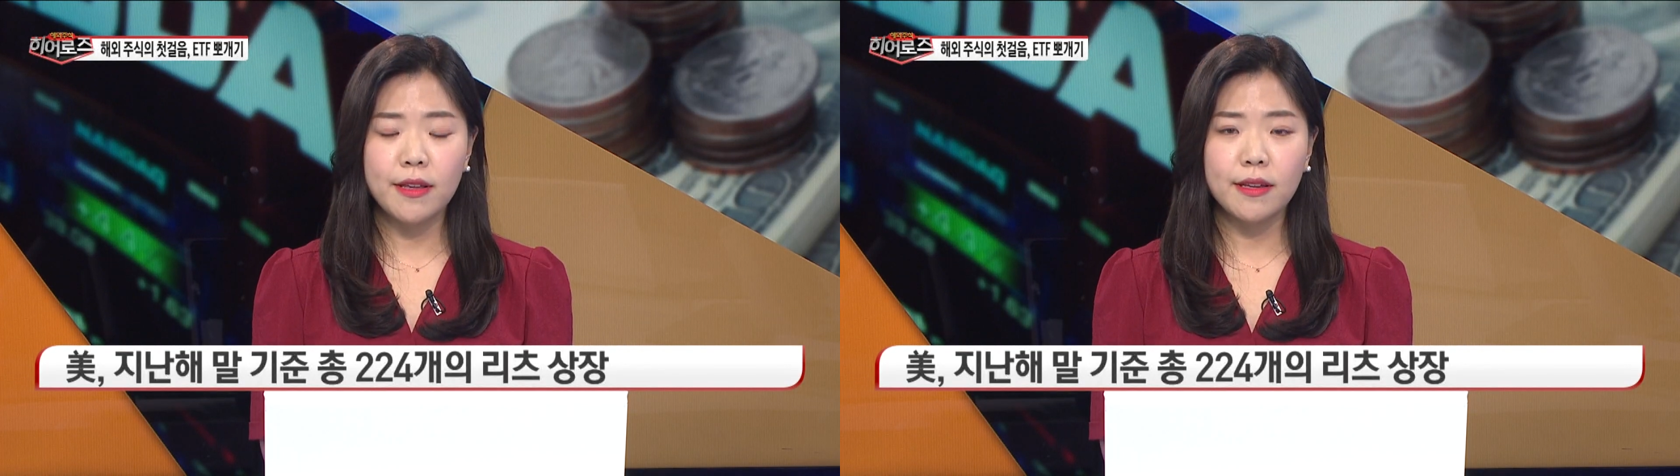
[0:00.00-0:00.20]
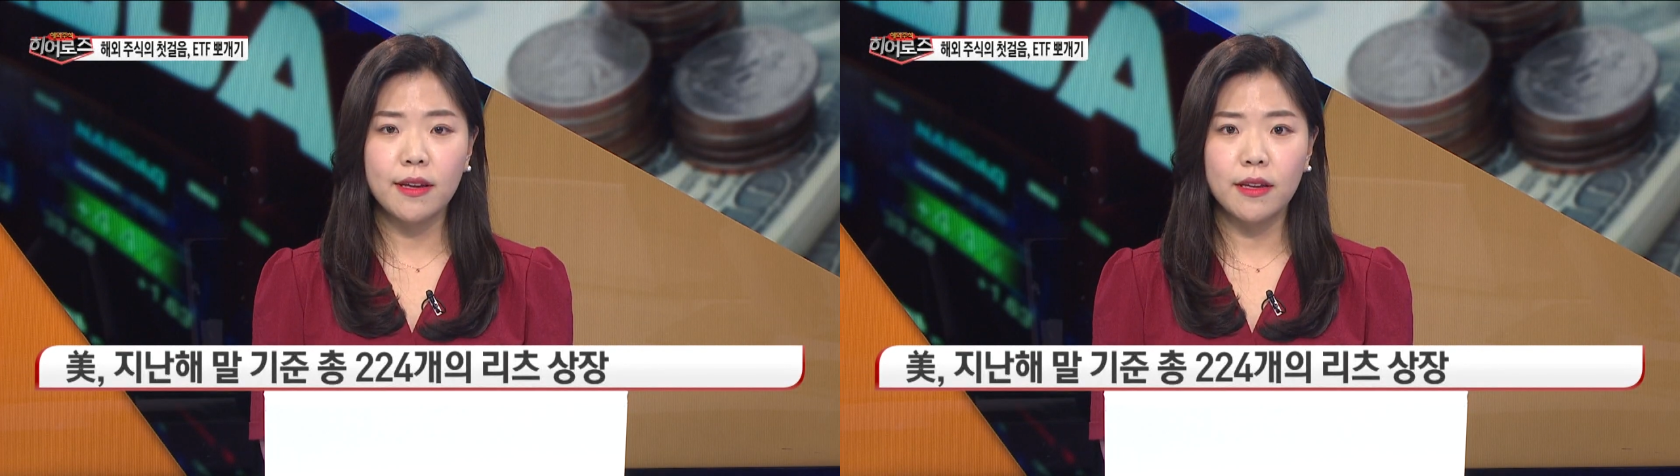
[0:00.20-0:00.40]

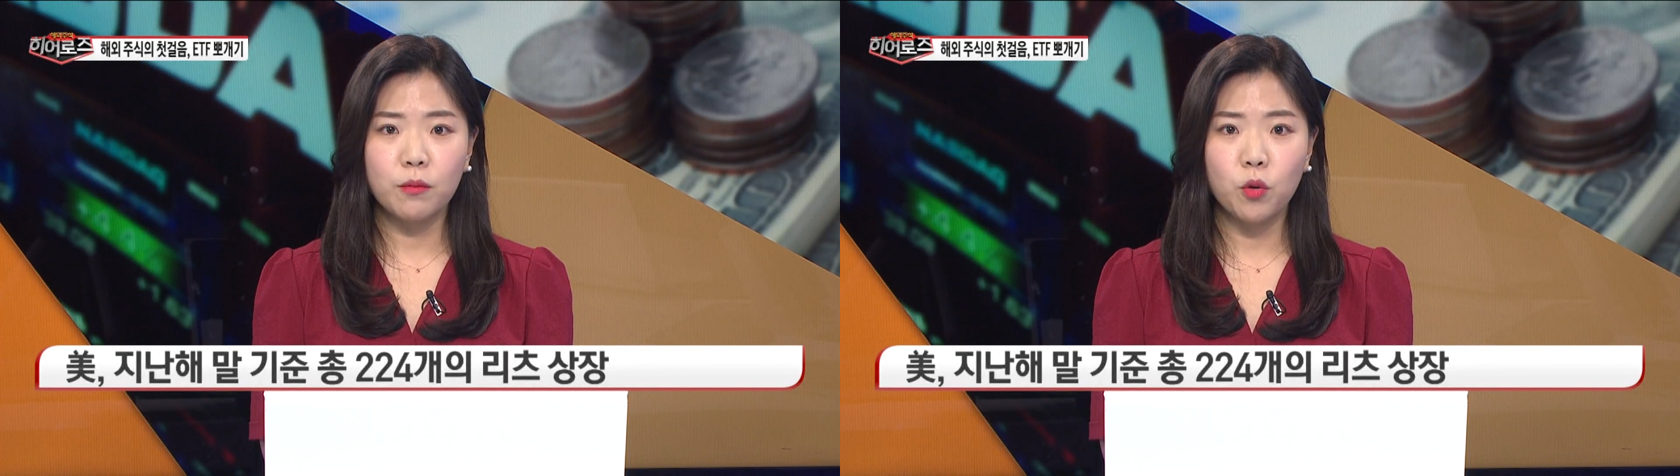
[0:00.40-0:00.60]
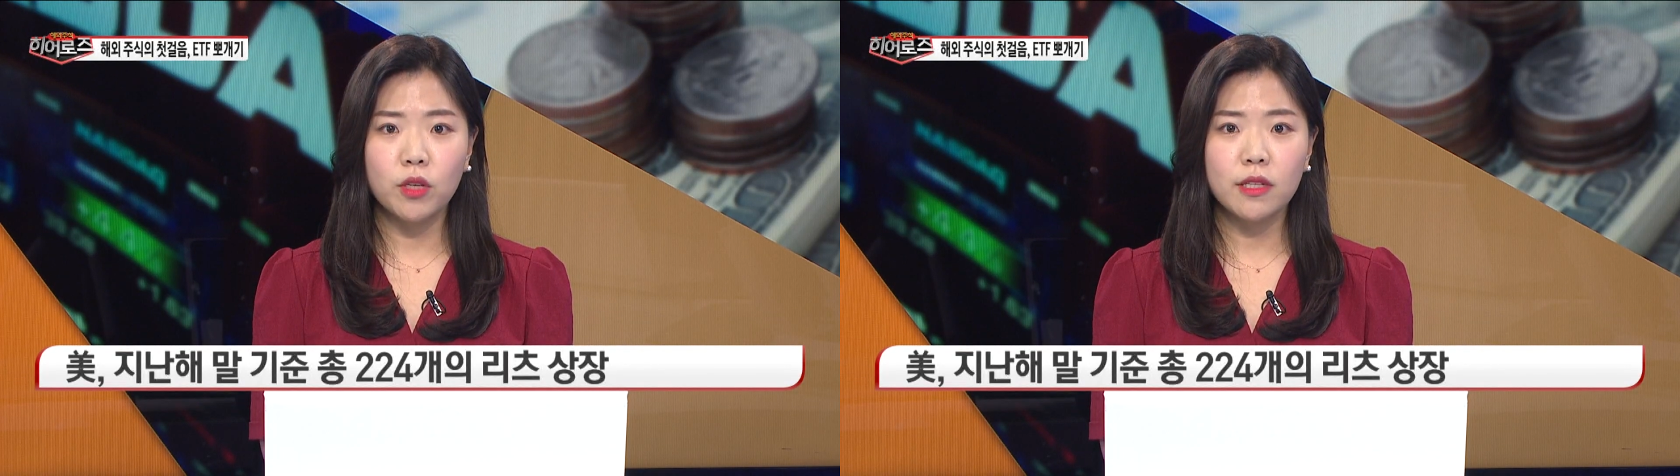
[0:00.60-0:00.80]

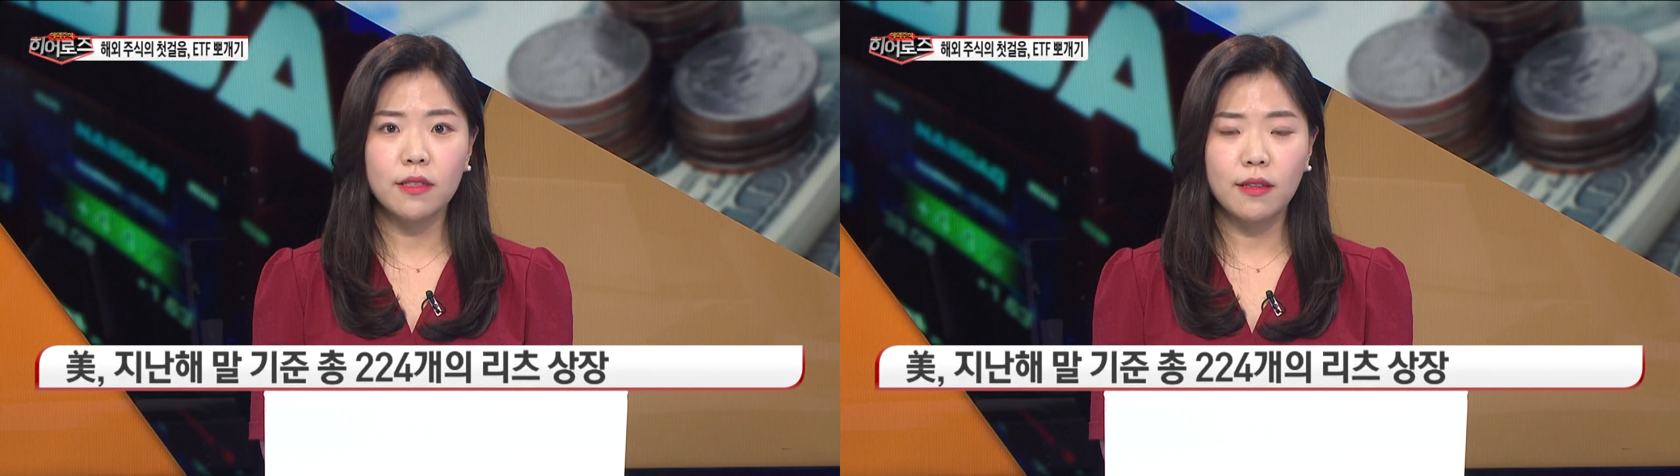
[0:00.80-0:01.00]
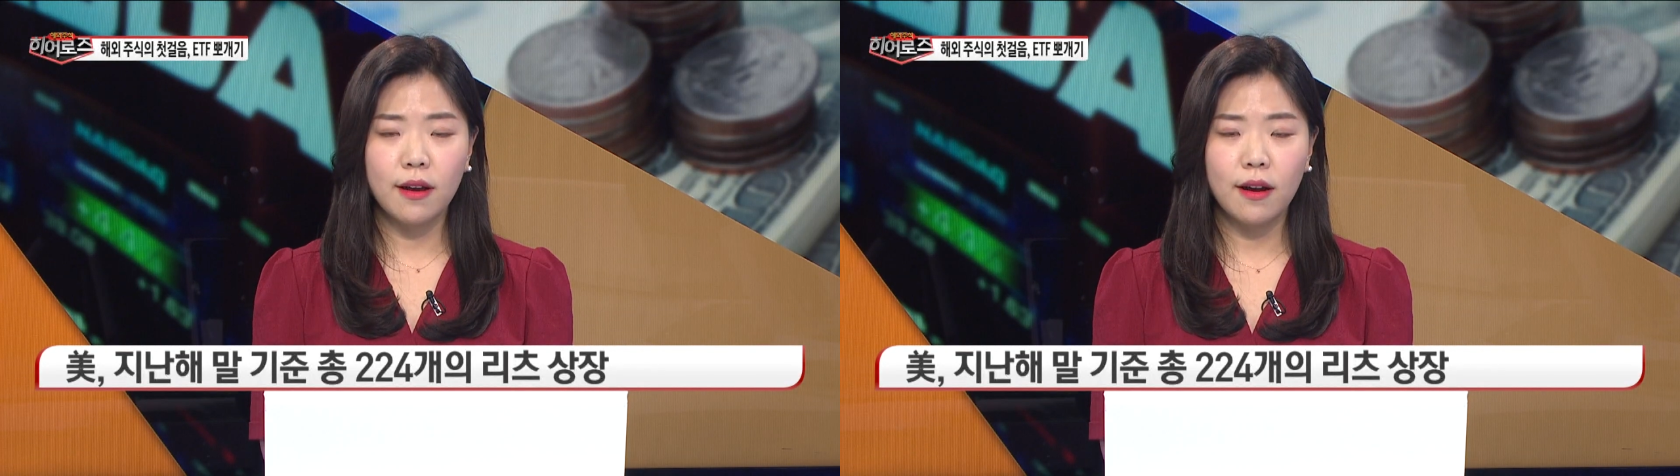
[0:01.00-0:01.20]
회사인
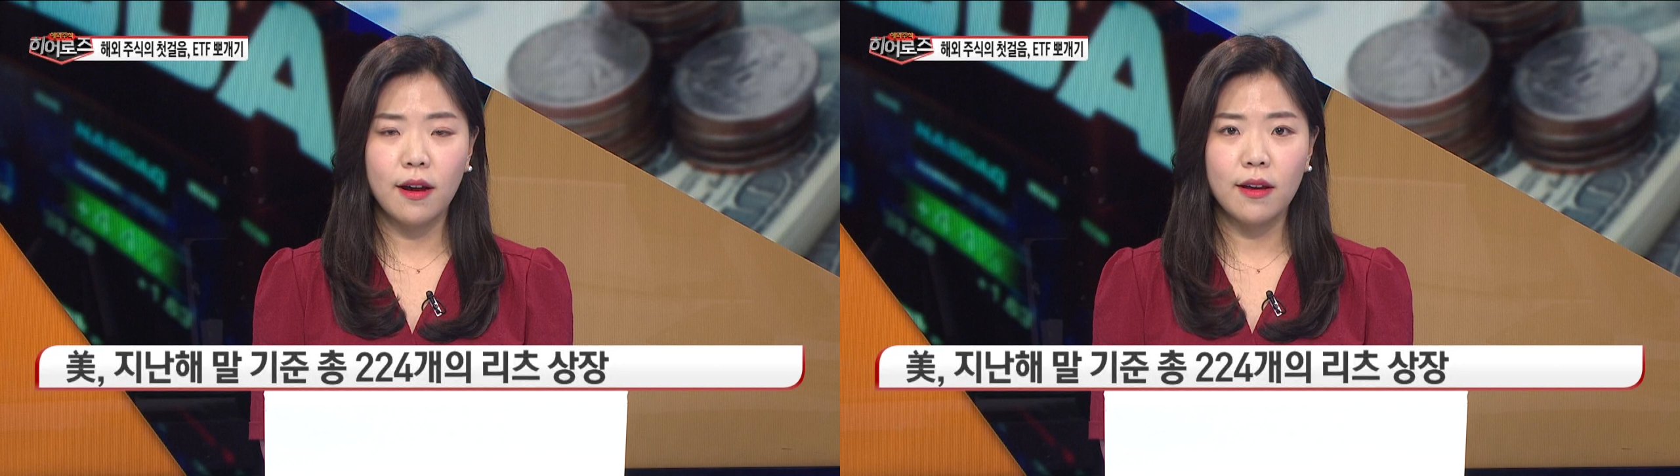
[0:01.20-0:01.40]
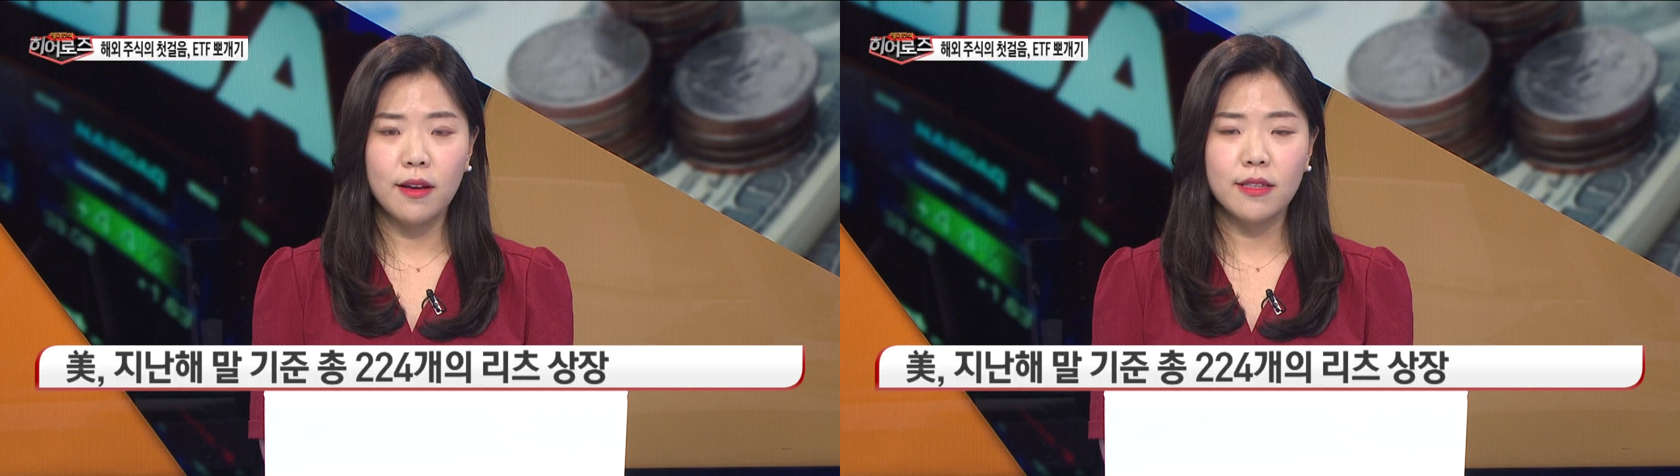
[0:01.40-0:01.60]
모닝스타가